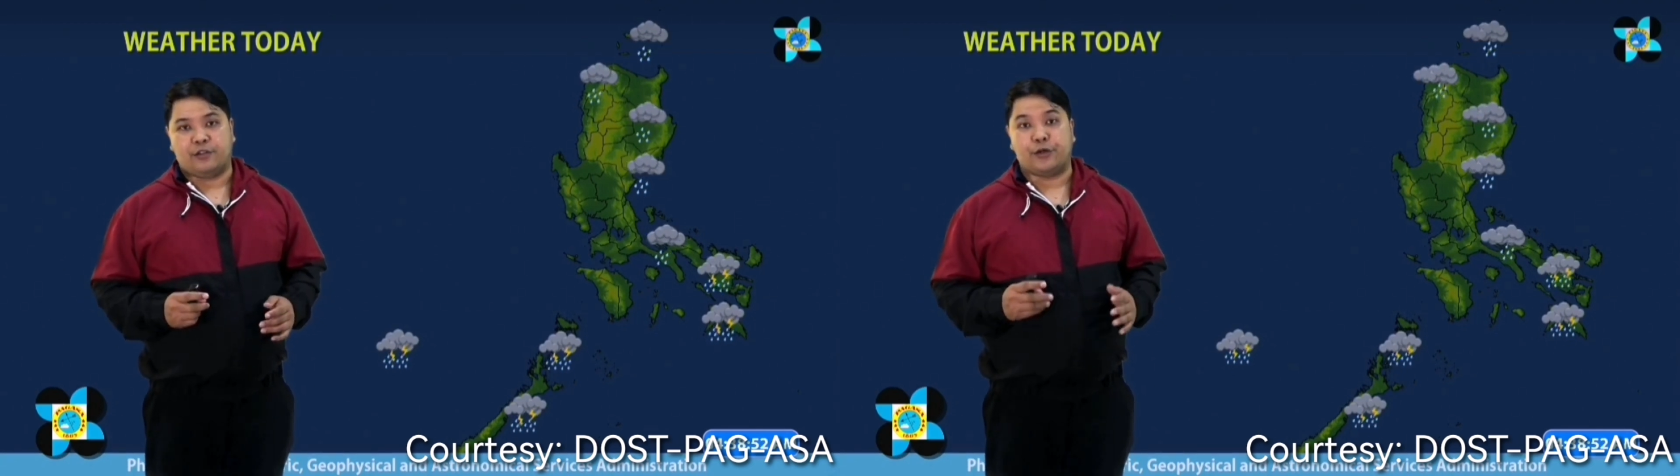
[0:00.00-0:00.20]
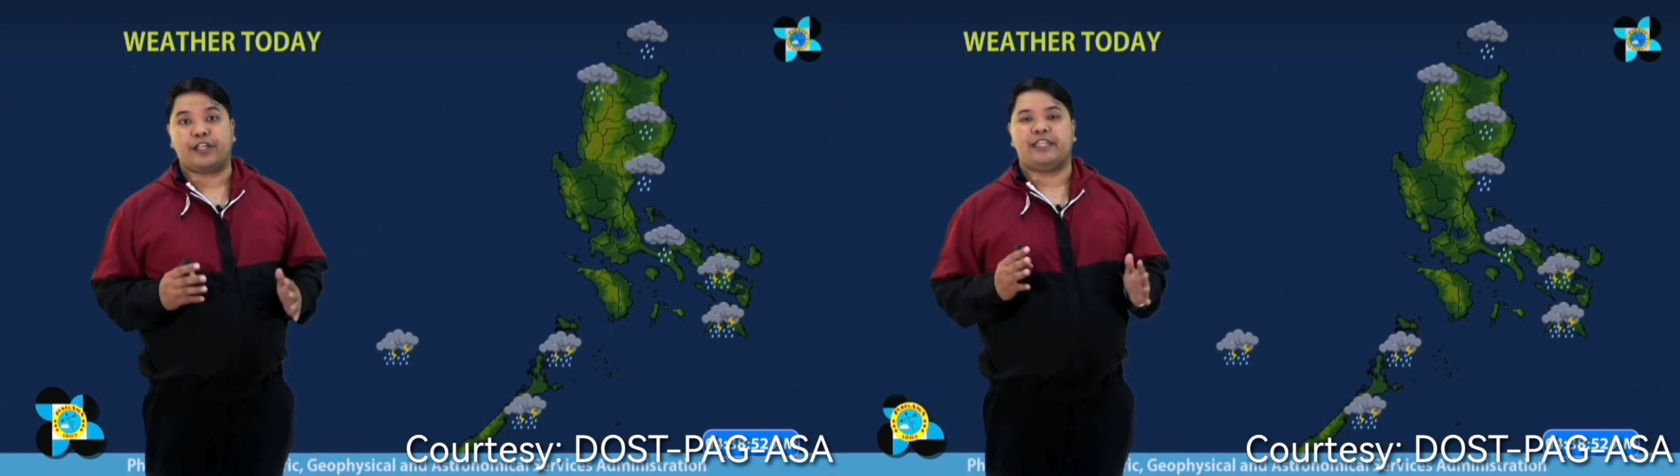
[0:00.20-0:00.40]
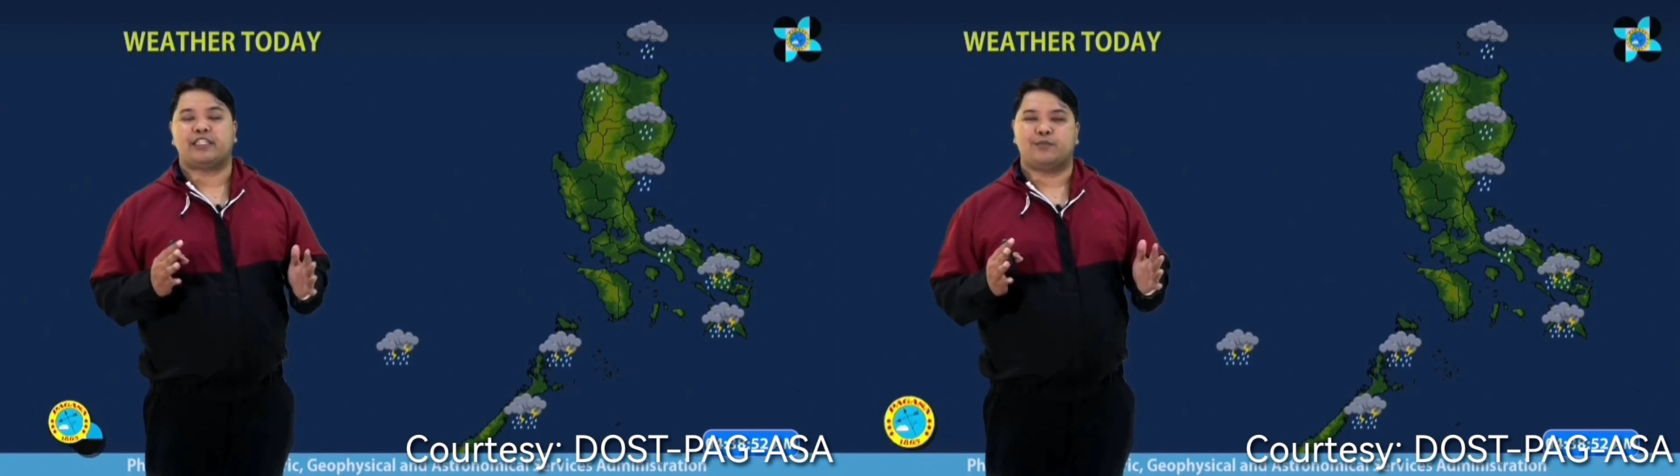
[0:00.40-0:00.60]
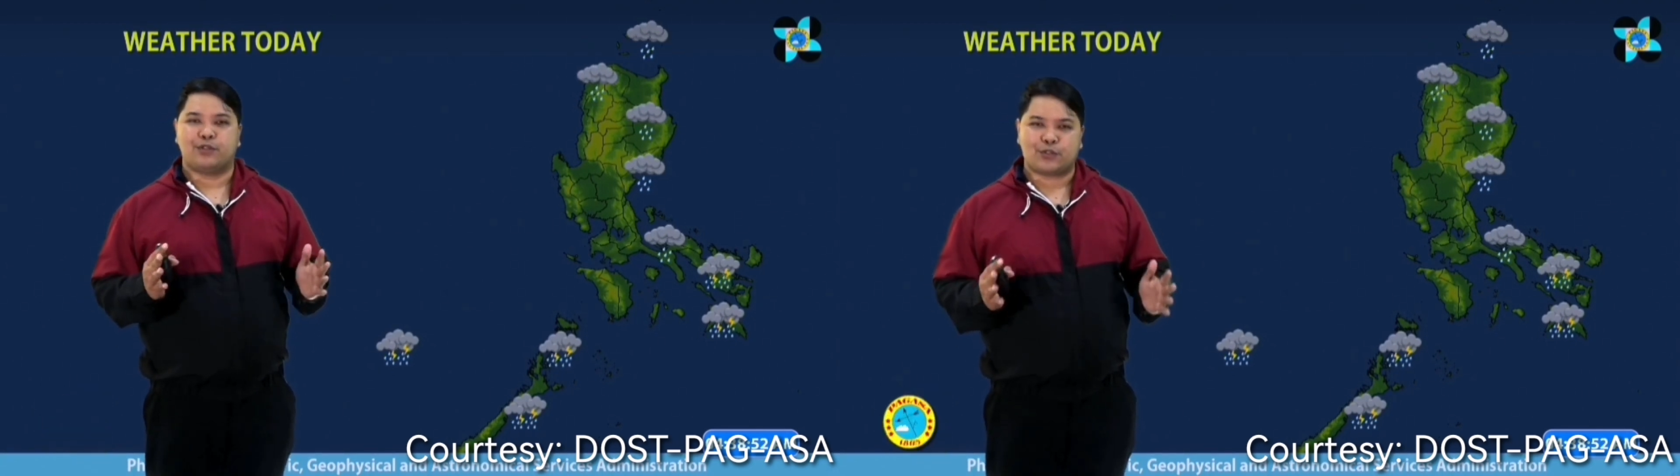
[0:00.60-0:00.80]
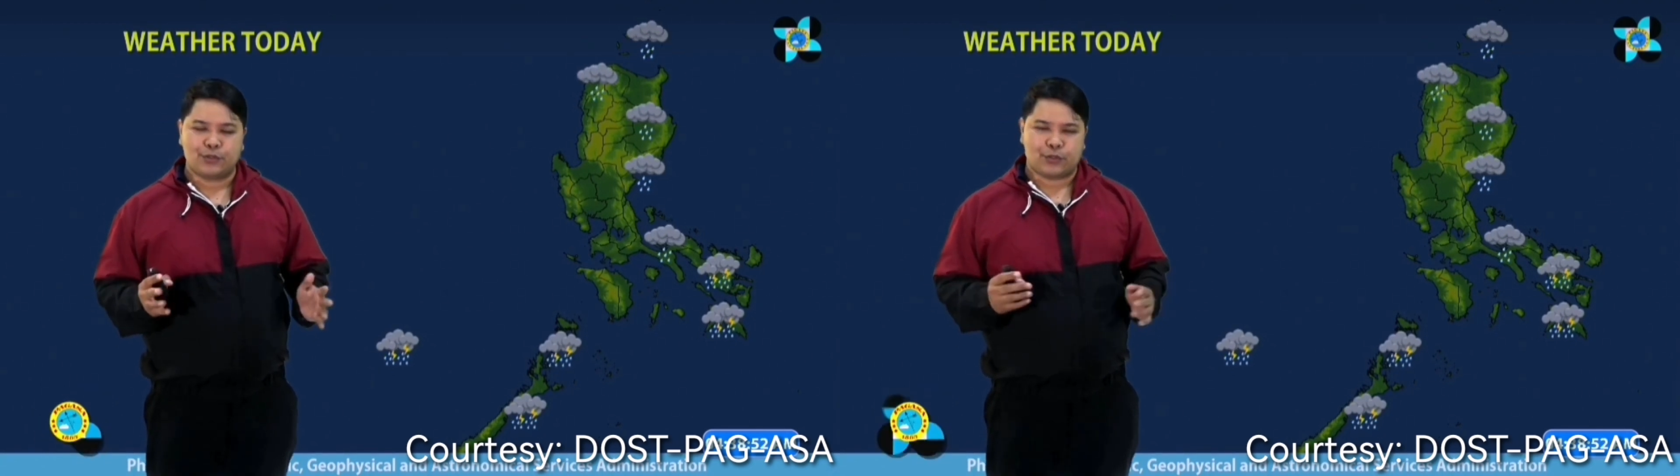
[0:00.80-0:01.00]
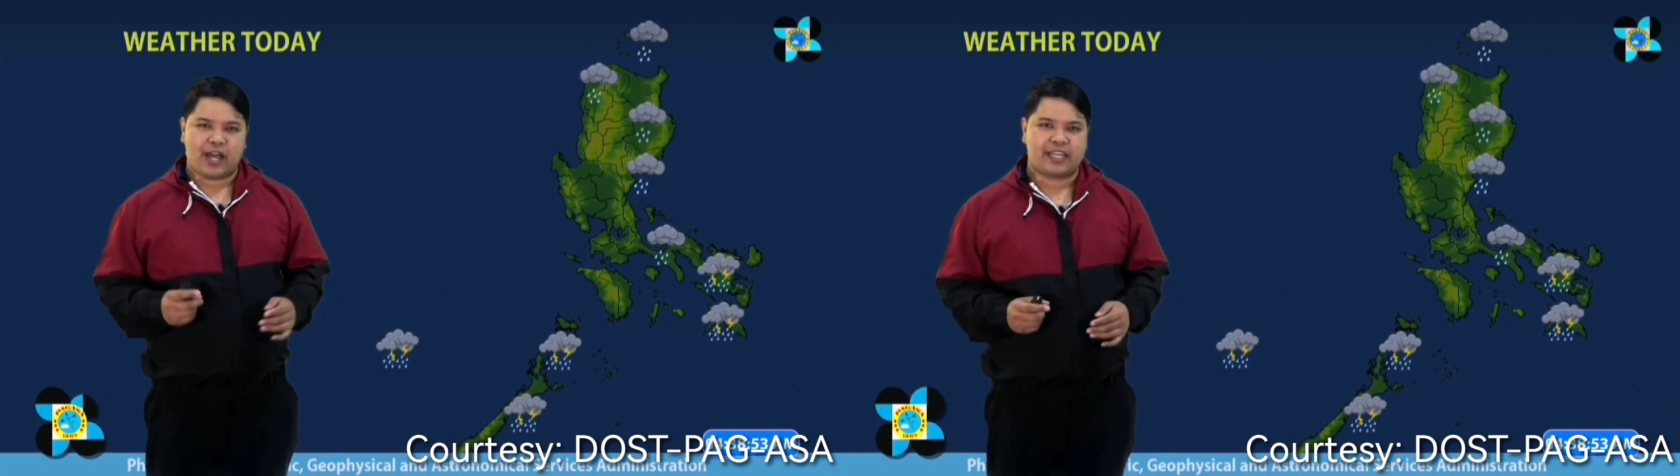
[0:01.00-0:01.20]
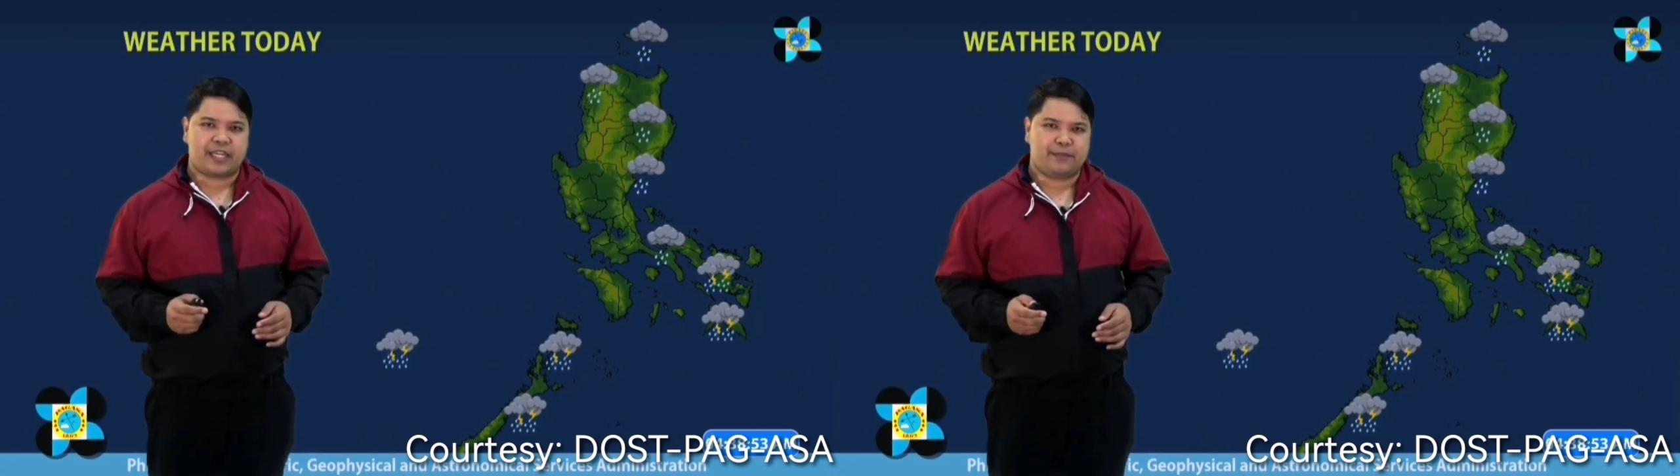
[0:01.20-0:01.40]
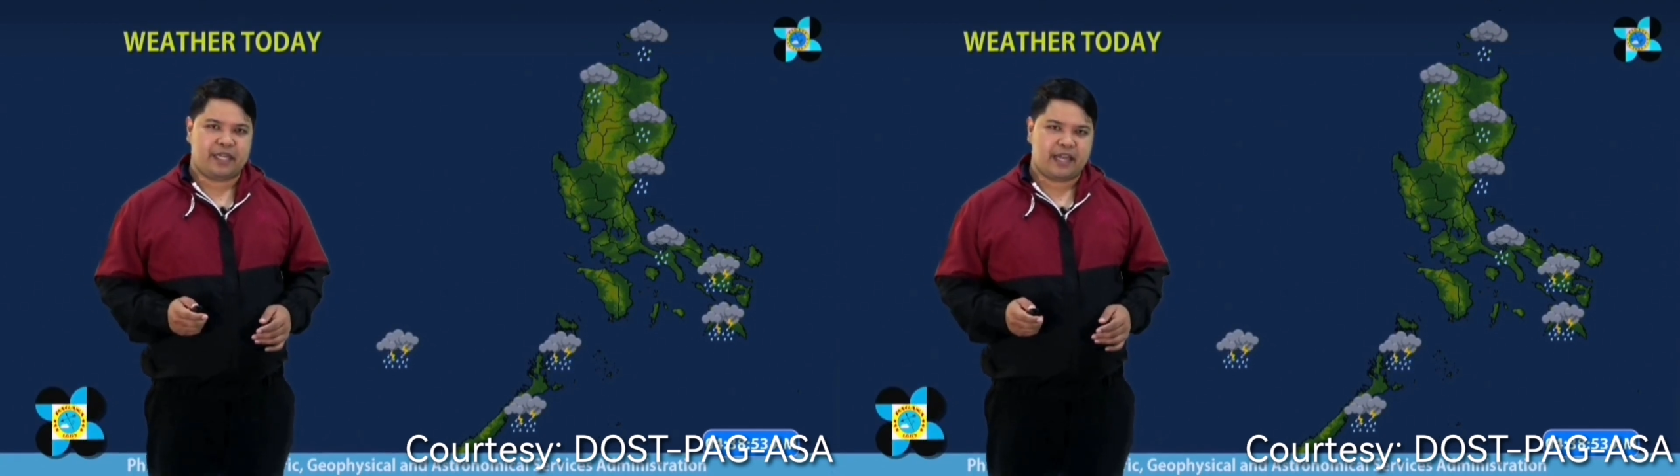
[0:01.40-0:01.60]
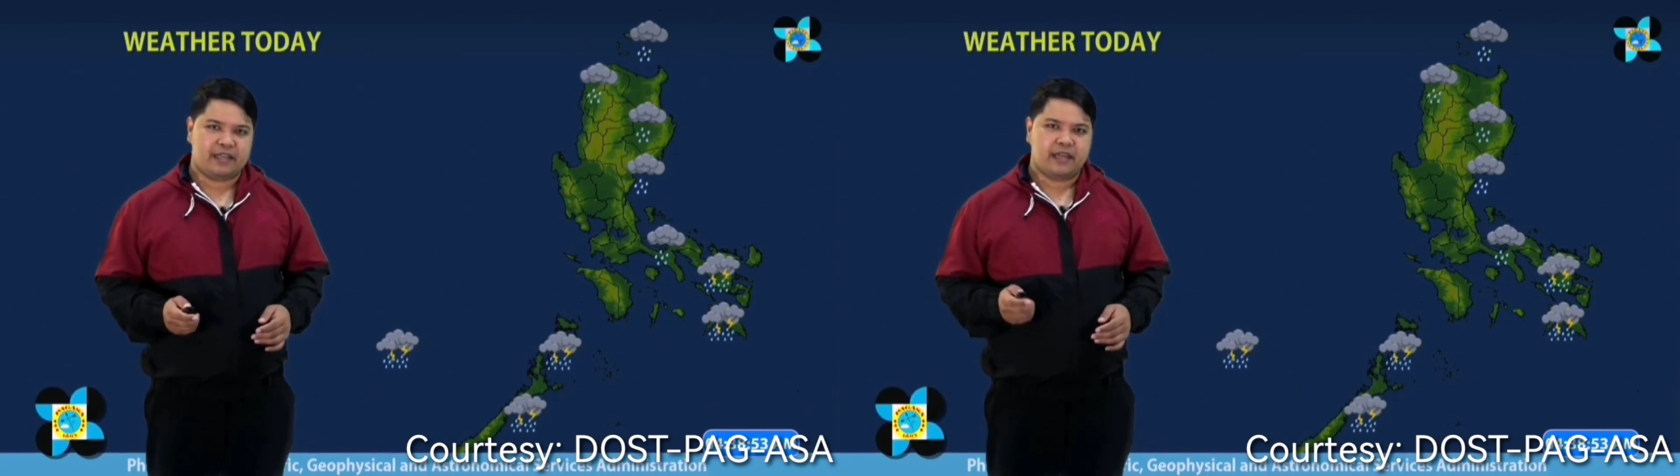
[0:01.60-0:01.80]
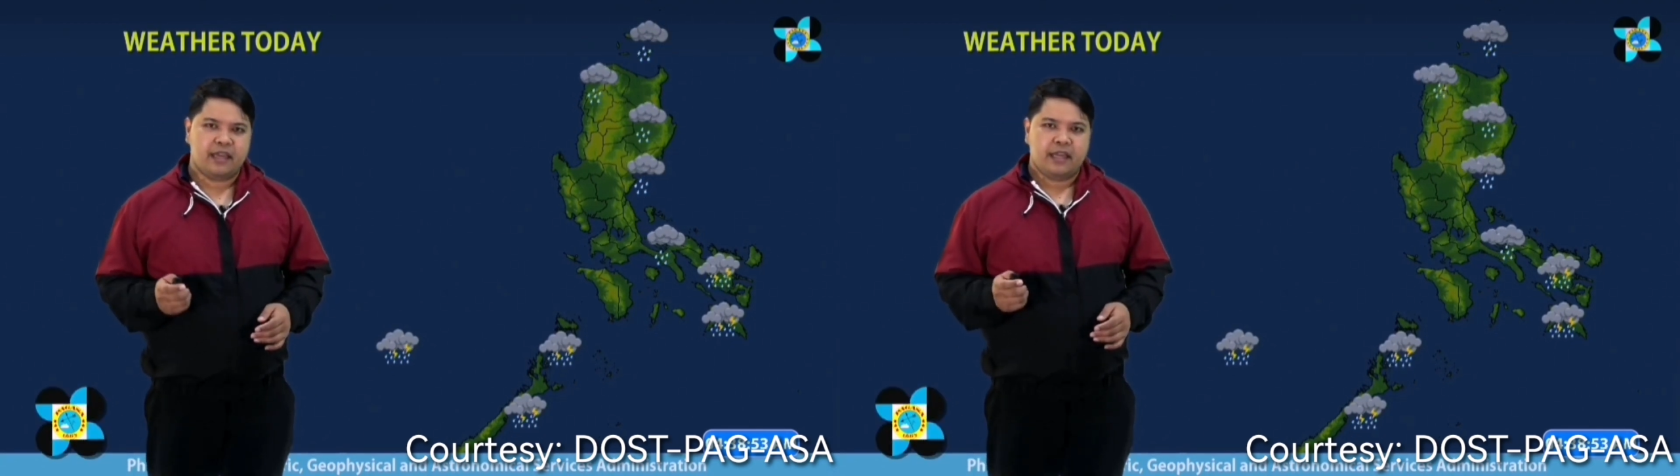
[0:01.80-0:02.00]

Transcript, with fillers: northeast monsoon o hanging amihan.